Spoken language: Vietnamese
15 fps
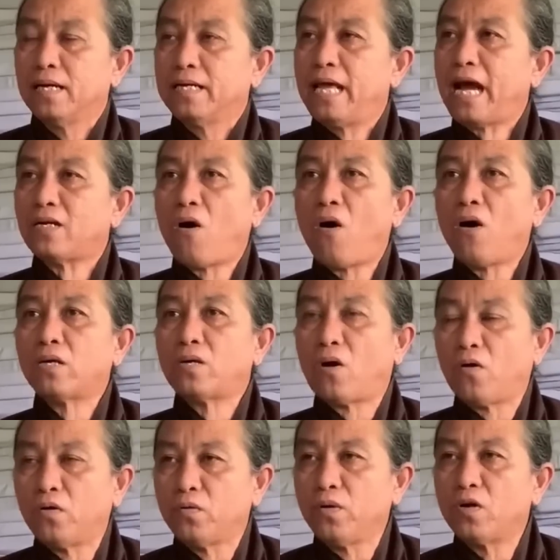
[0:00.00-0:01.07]
giác đó
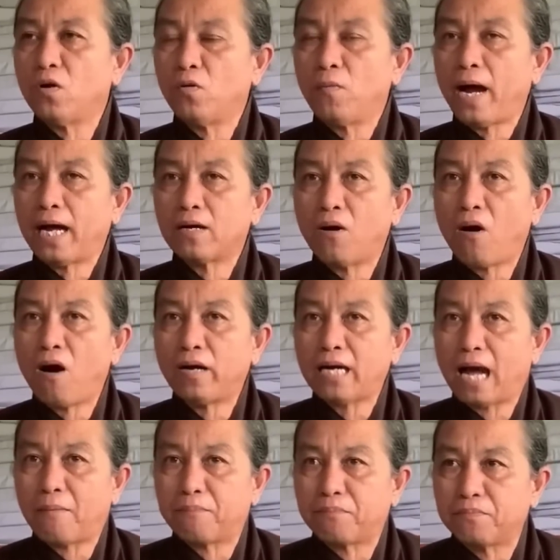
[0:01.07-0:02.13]
rồi quý cô bác có
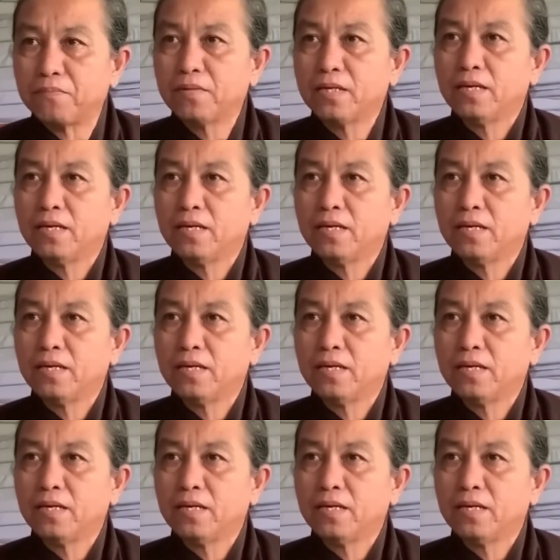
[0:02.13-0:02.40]
nằm